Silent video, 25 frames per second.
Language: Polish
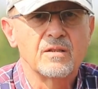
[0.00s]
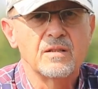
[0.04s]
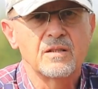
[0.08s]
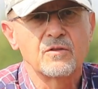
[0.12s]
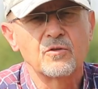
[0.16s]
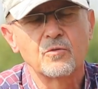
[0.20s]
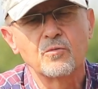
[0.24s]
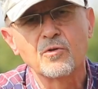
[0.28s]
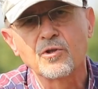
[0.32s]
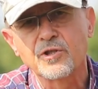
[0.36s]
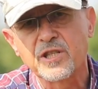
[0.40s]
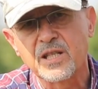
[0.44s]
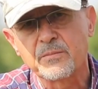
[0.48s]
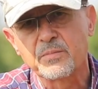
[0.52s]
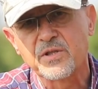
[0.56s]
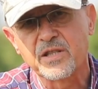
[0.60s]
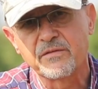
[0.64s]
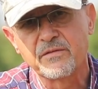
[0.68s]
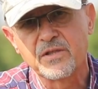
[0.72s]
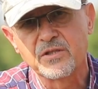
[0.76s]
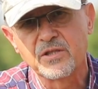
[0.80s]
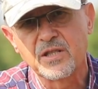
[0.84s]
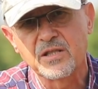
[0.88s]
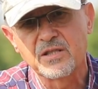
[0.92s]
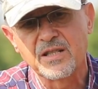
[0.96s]
dłużej
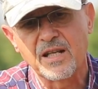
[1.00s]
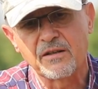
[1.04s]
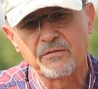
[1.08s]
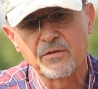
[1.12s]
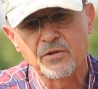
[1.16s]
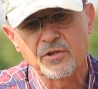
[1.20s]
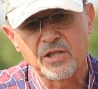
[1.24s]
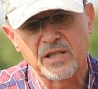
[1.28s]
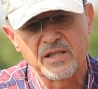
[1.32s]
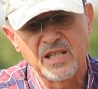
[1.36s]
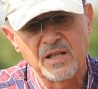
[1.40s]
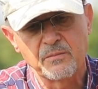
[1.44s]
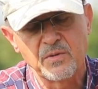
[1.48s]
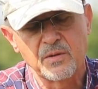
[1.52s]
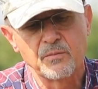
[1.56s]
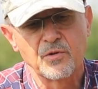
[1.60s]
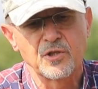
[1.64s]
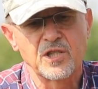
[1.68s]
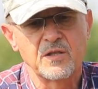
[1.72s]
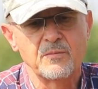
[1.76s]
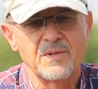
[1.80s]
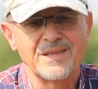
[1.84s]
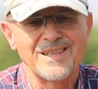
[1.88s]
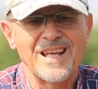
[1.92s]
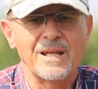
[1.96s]
przewidzieć nawożenie, bo
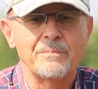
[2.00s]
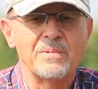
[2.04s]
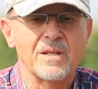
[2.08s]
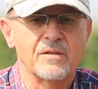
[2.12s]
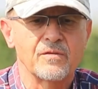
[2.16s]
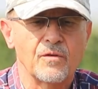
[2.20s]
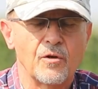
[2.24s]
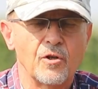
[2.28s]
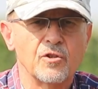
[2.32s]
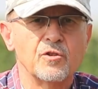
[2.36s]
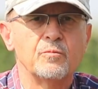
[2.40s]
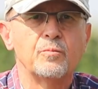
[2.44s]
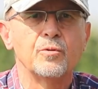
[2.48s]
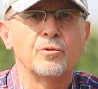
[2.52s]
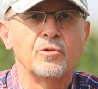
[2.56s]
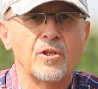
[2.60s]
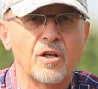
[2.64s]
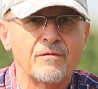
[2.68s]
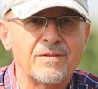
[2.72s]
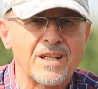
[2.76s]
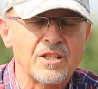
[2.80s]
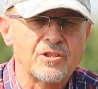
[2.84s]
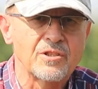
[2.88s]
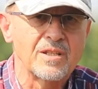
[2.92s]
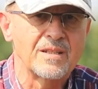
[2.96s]
musimy najpierw
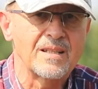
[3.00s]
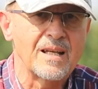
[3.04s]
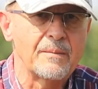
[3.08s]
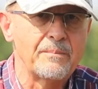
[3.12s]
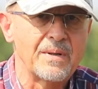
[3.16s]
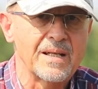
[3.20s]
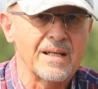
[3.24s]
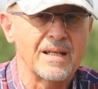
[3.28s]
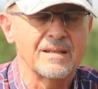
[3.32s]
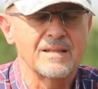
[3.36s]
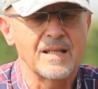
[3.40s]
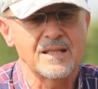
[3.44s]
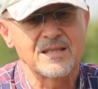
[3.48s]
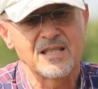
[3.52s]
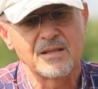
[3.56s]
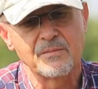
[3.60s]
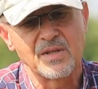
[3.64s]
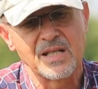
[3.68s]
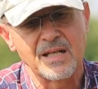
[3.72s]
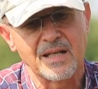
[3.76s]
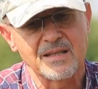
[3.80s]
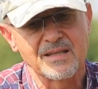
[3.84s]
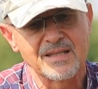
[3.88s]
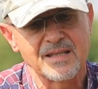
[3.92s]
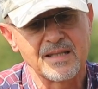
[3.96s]
odbudować ten aparat
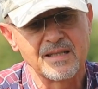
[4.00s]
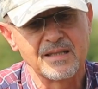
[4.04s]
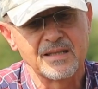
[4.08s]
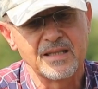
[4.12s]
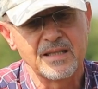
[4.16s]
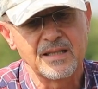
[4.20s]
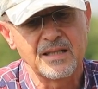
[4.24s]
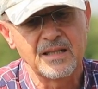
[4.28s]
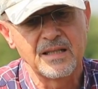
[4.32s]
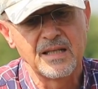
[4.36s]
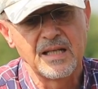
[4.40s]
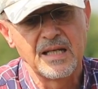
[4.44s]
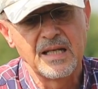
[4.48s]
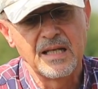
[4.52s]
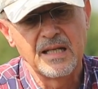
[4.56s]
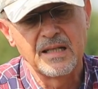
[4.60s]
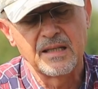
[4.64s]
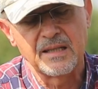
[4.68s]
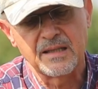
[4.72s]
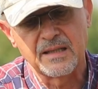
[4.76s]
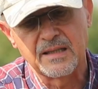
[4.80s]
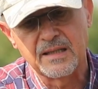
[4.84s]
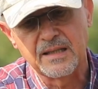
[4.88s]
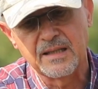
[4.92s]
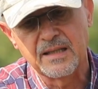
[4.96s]
asymilacyjny,
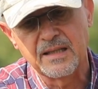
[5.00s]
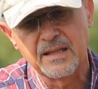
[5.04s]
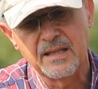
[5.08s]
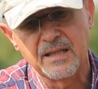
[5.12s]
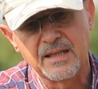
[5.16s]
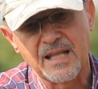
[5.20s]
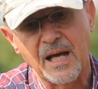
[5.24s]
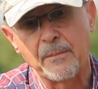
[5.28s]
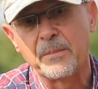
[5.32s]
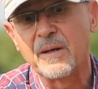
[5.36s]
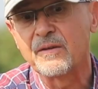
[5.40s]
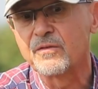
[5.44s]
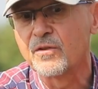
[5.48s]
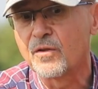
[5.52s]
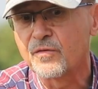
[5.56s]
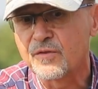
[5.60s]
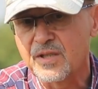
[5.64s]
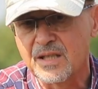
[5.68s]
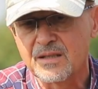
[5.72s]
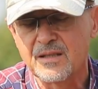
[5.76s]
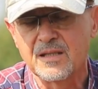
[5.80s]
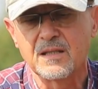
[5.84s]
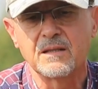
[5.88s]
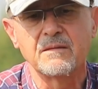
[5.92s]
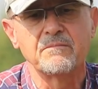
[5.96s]
Y, na pewno
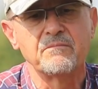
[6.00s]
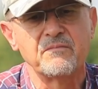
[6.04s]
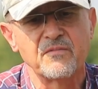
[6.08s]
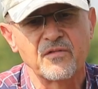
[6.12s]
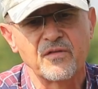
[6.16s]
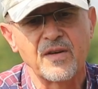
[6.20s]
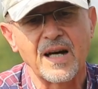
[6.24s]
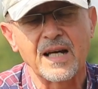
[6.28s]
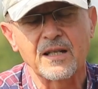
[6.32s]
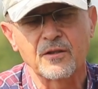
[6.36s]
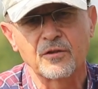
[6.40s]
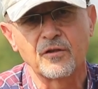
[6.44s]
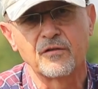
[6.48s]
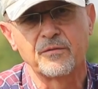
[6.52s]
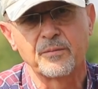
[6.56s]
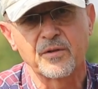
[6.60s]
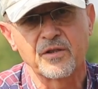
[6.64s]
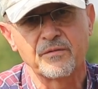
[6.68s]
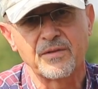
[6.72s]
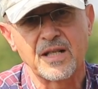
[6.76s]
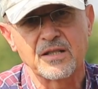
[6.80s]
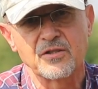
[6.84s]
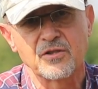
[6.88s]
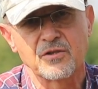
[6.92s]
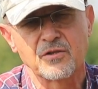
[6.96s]
wtedy warto
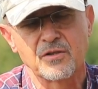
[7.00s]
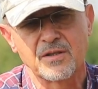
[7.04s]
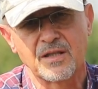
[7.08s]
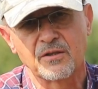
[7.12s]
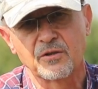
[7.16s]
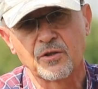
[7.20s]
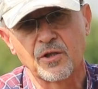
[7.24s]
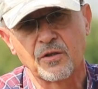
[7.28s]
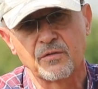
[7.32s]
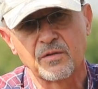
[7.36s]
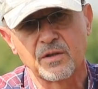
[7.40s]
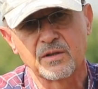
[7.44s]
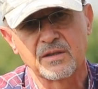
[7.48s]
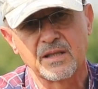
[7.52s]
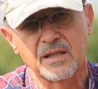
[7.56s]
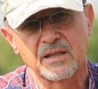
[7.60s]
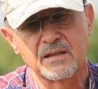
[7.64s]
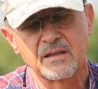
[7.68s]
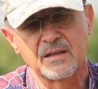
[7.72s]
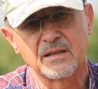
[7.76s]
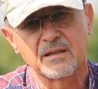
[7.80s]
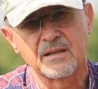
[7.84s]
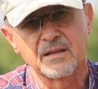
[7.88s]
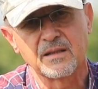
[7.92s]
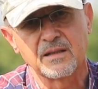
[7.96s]
wprowadzić dodatkowo
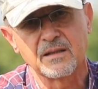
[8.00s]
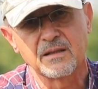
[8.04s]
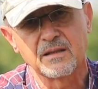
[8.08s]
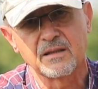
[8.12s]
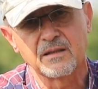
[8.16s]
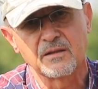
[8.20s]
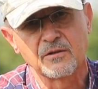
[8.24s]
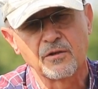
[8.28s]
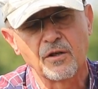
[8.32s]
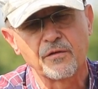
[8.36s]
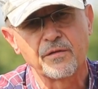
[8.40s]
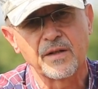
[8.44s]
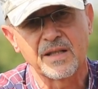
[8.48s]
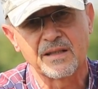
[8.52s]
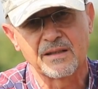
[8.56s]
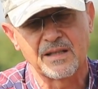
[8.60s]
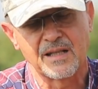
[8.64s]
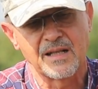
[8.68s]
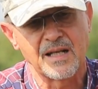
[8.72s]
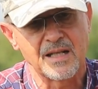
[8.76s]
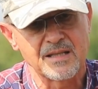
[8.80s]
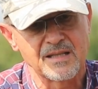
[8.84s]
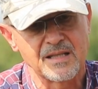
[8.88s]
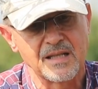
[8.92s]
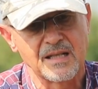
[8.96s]
ten y, do
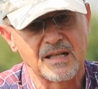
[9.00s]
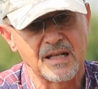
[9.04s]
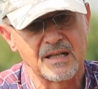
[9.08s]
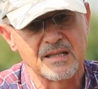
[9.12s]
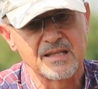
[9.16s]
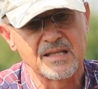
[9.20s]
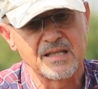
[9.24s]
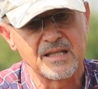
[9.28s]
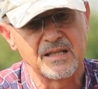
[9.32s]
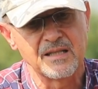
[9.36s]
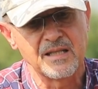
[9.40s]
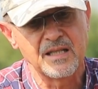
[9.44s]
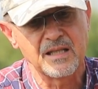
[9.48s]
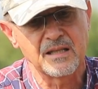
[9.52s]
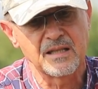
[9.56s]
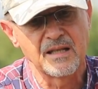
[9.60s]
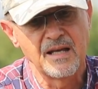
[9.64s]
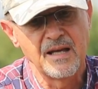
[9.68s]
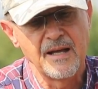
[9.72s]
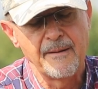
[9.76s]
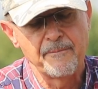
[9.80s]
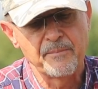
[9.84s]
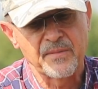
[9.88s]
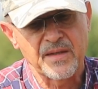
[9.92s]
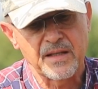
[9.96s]
fertygacji kalcinit. Y,
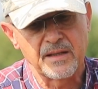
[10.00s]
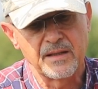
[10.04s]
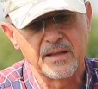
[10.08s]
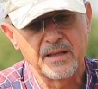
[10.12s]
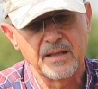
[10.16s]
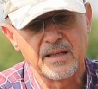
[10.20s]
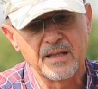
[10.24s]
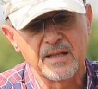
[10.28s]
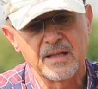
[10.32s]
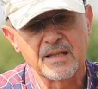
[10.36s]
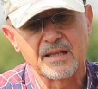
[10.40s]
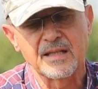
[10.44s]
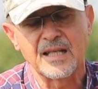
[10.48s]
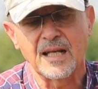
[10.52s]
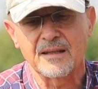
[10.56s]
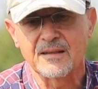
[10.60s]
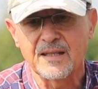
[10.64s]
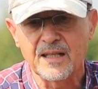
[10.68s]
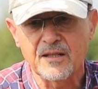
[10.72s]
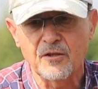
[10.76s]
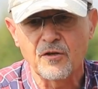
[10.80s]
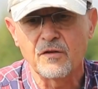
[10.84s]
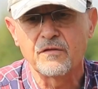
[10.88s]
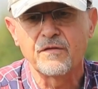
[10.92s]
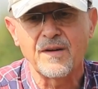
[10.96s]

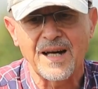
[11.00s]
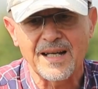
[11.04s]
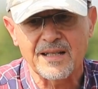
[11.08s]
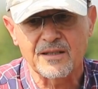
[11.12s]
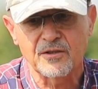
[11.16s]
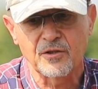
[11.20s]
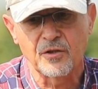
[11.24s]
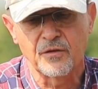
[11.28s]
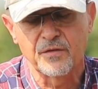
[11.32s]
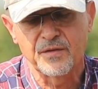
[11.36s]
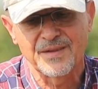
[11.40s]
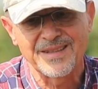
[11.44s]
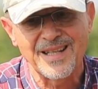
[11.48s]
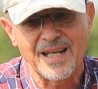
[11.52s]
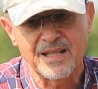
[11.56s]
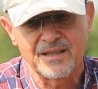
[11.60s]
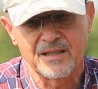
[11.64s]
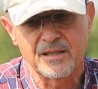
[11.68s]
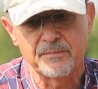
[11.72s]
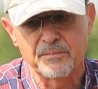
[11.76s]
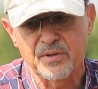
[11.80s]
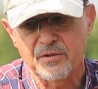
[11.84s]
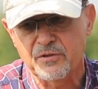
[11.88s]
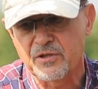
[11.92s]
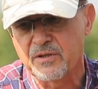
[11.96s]
dlatego warto
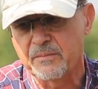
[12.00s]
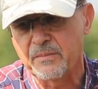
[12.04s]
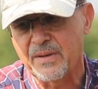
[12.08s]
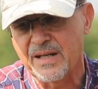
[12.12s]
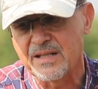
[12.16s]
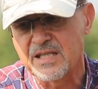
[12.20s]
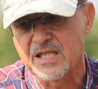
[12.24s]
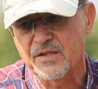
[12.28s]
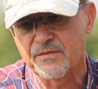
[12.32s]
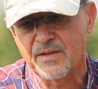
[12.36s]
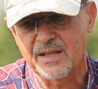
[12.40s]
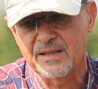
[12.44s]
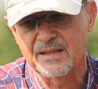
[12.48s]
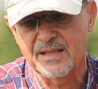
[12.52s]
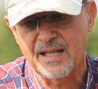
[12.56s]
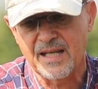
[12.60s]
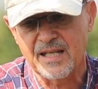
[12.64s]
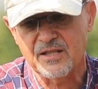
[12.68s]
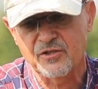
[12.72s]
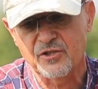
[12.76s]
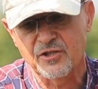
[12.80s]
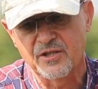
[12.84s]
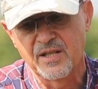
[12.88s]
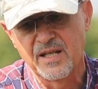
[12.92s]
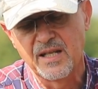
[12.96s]
wtedy, proszę Państwa,
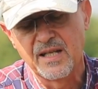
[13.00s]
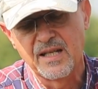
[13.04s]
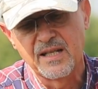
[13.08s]
też